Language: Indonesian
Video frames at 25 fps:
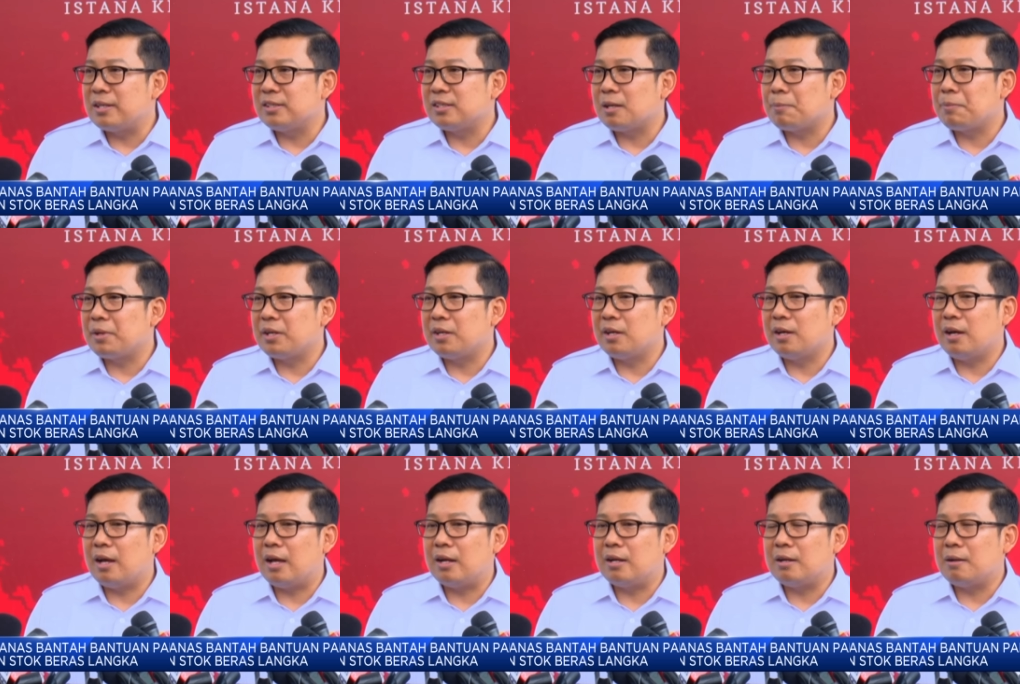sampai
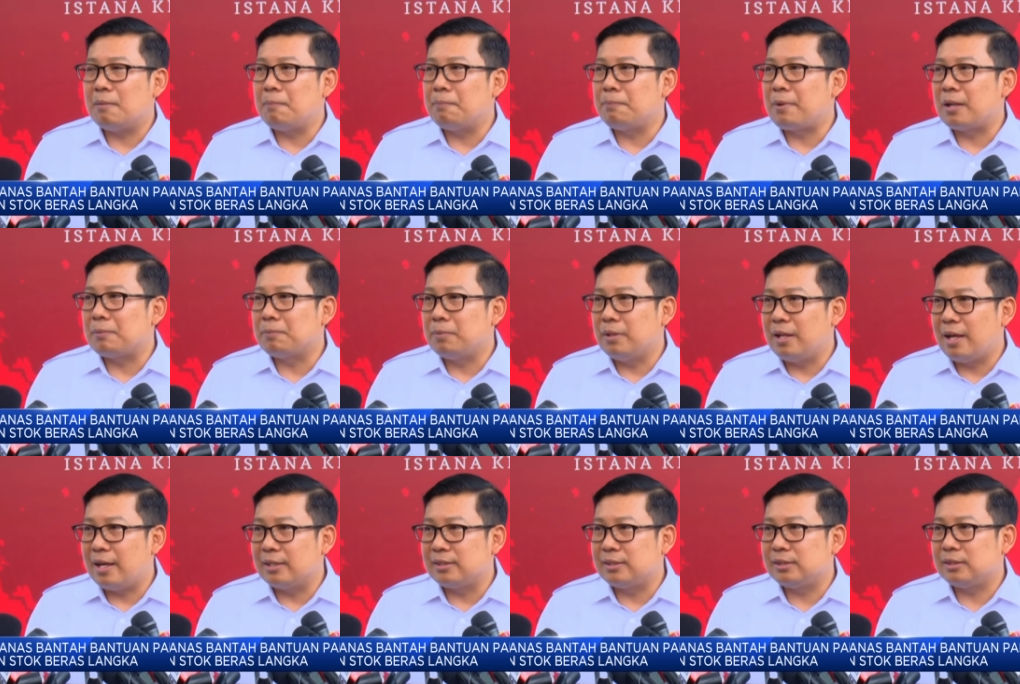dengan
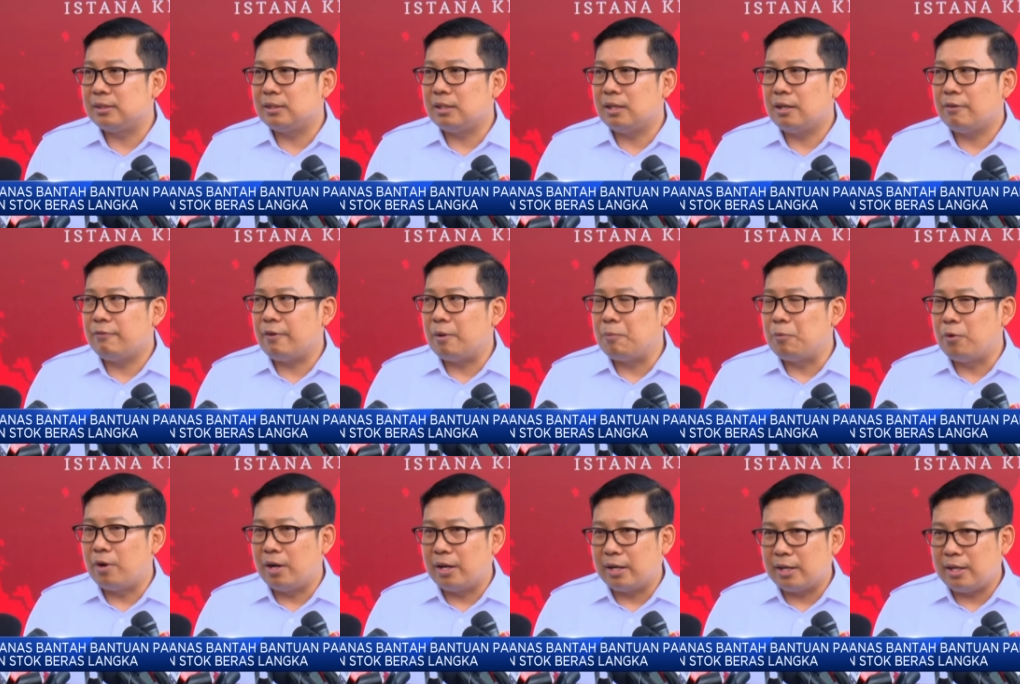14 eh,
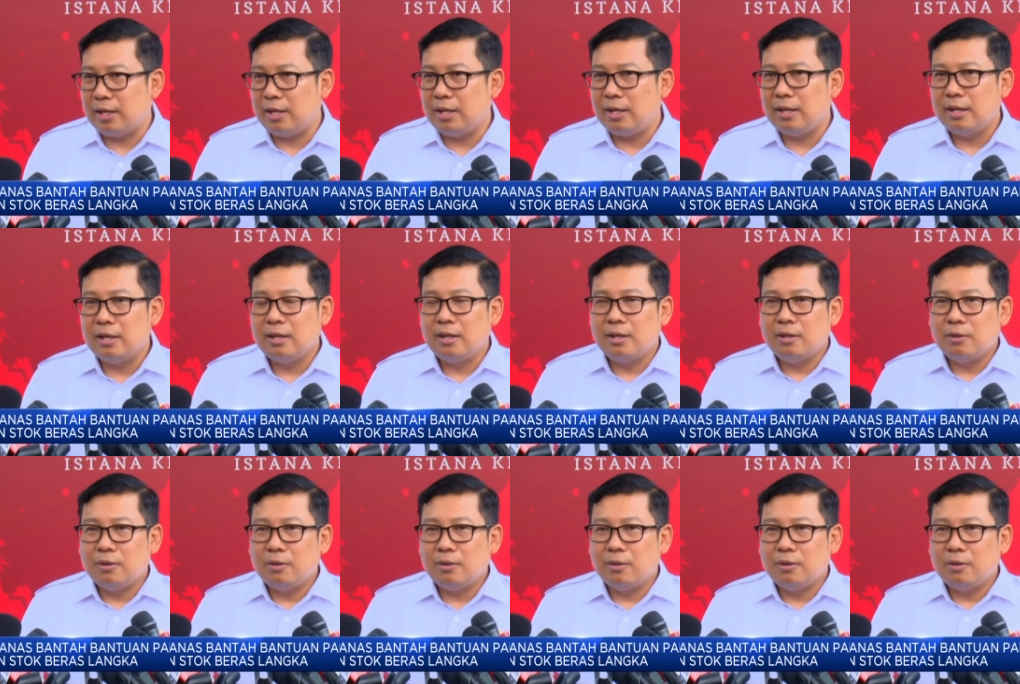Februari